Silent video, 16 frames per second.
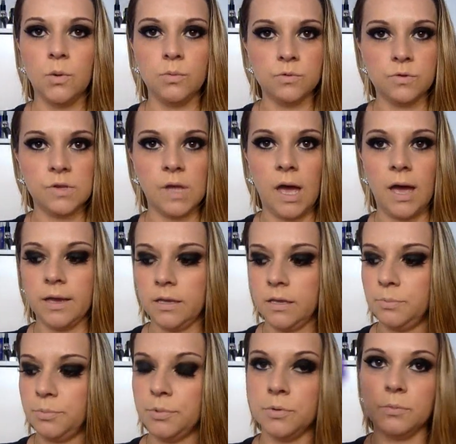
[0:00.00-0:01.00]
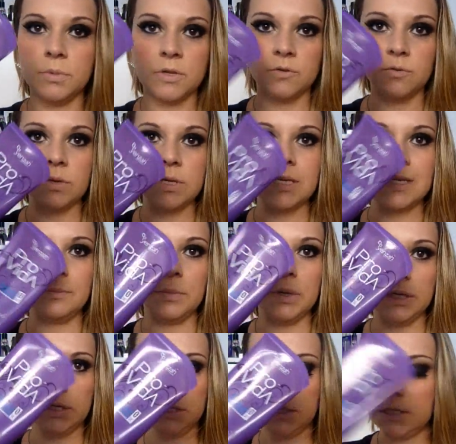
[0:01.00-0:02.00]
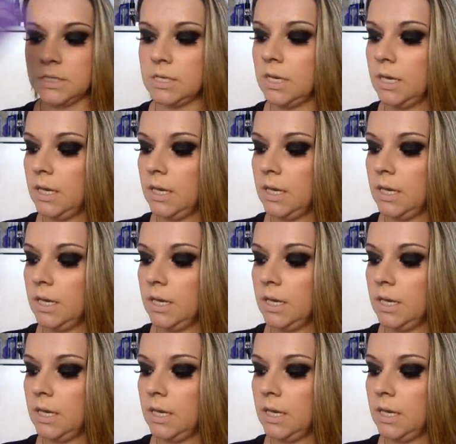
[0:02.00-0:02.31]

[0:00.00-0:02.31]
usar aí por umas duas semanas.